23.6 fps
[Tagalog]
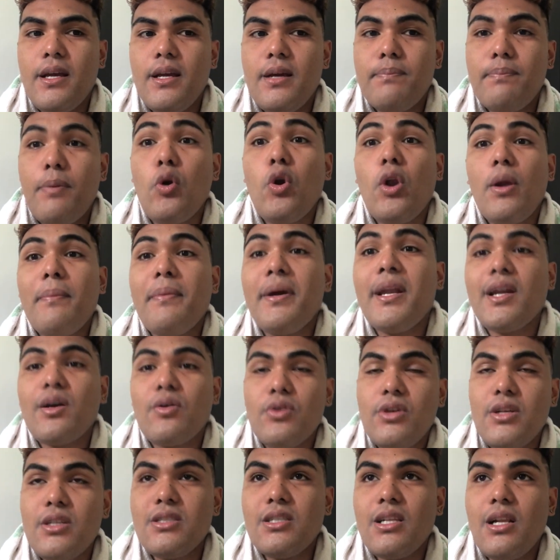hulaman ako
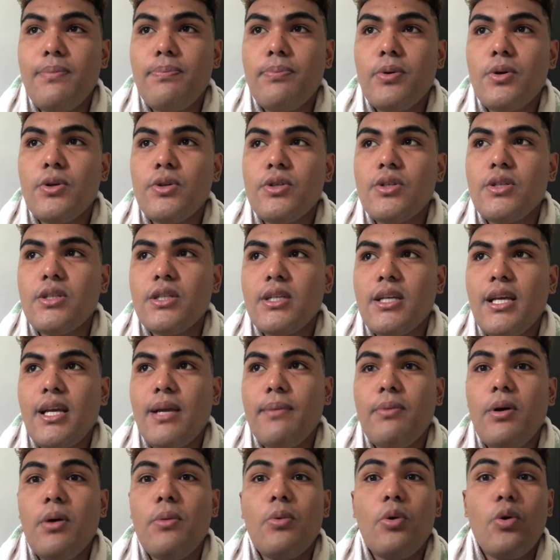yung cellphone kay
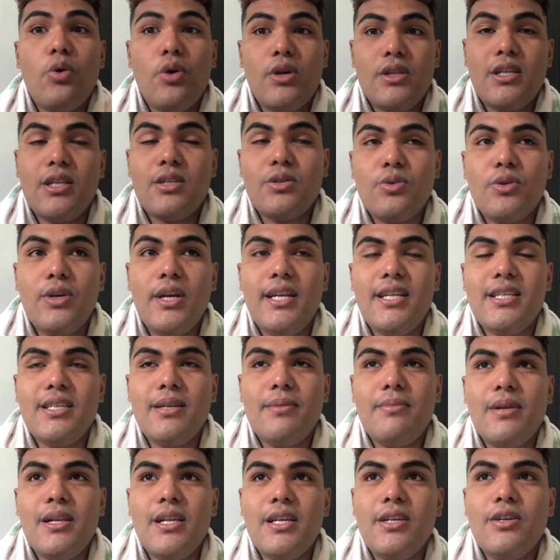kibaw mo kung tagdugay na siya
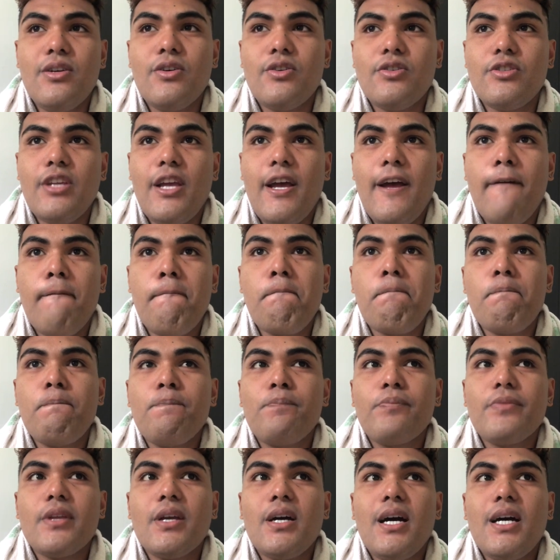maligo niya
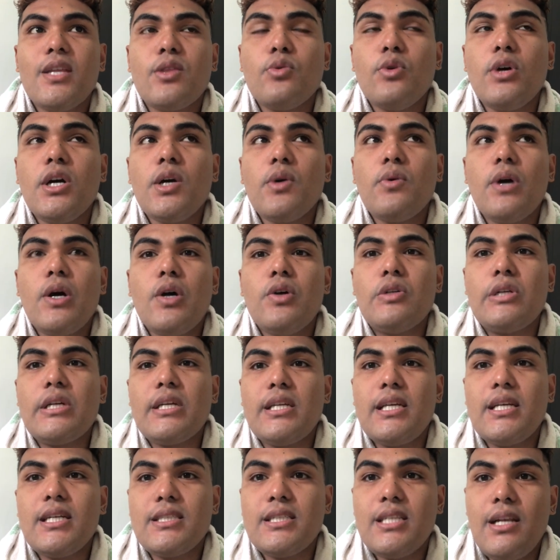ato ako kuaon ang
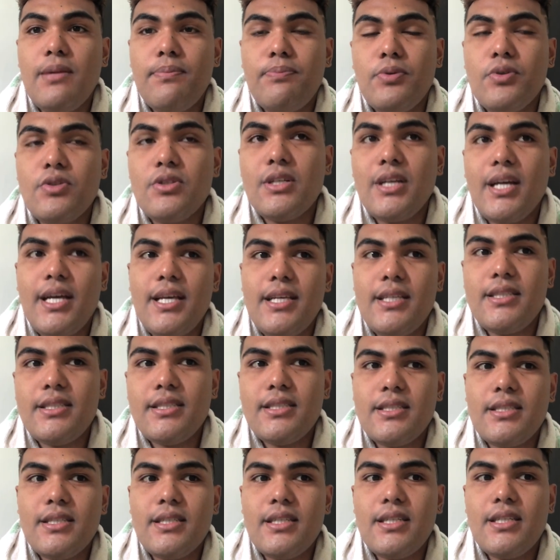iyang cellphone guys
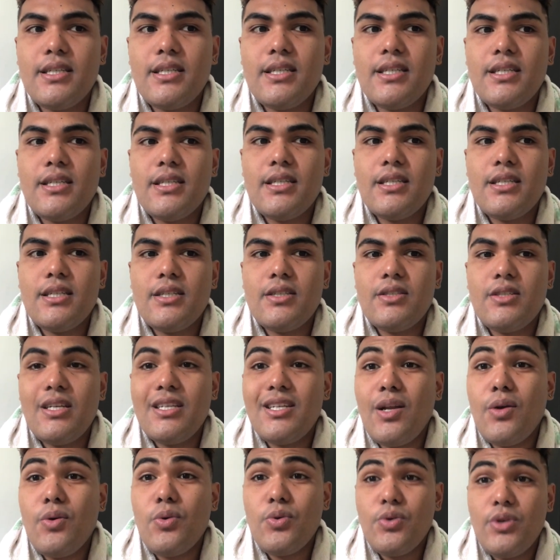niya
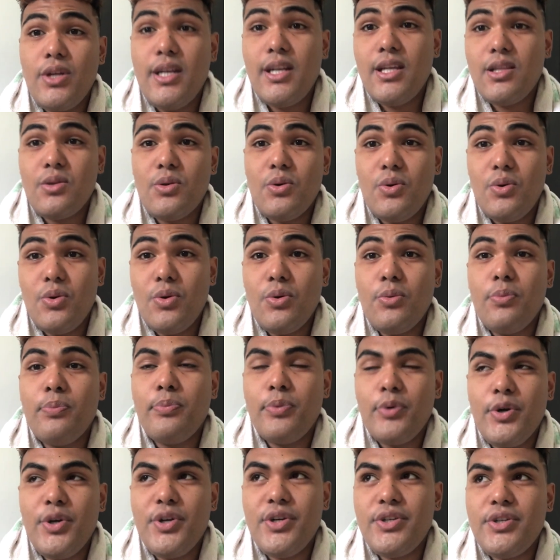downloadan na to og
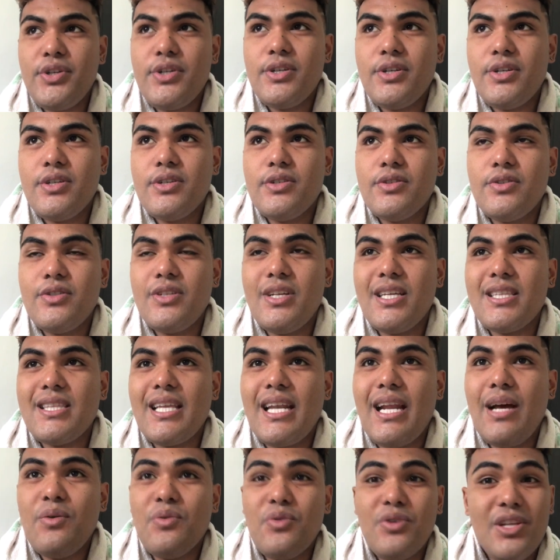porn niya
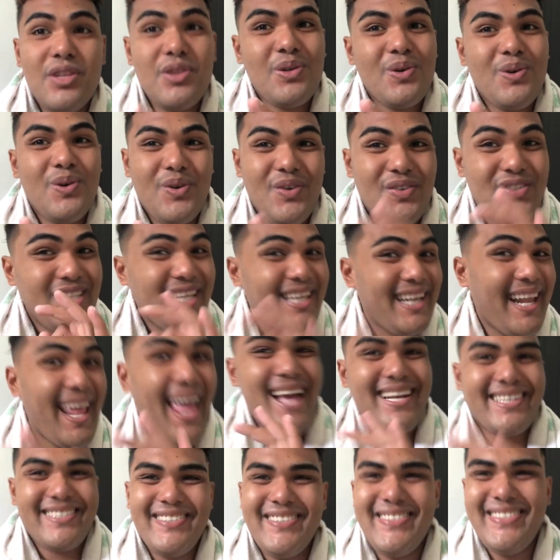tanawo na to og sa
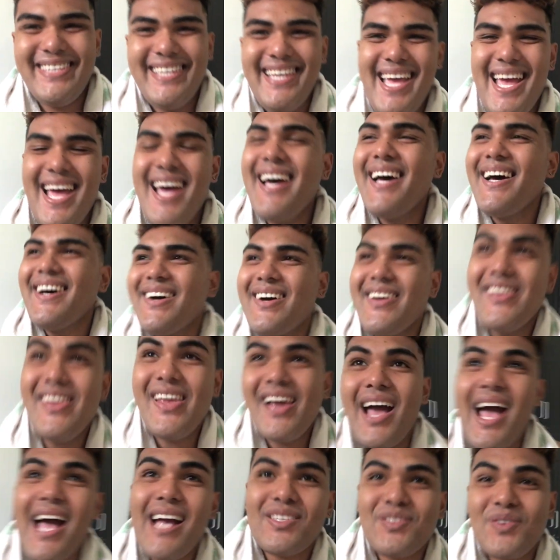reaction niya niya
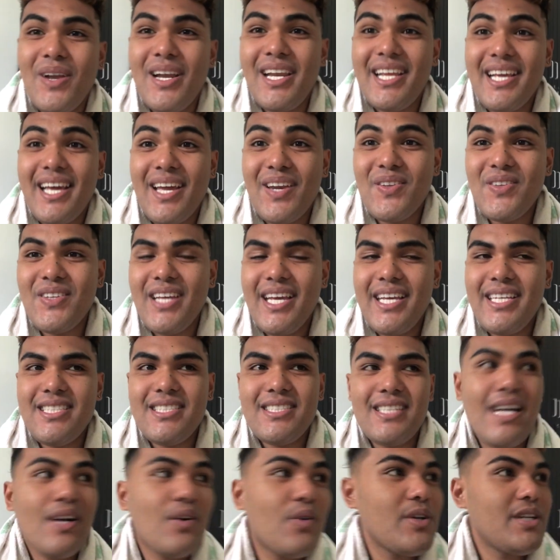actually karon guys
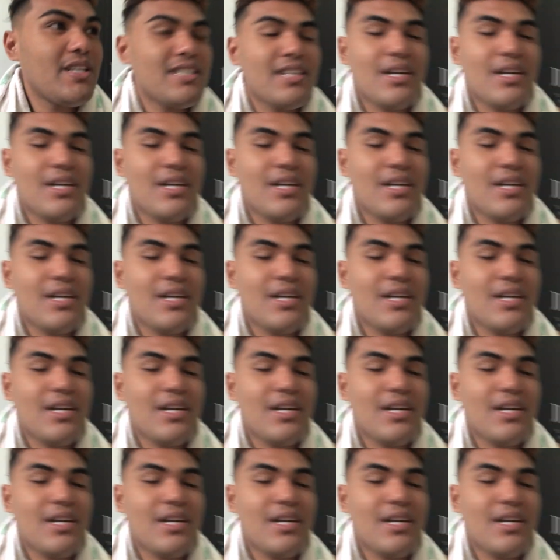na ako ni sa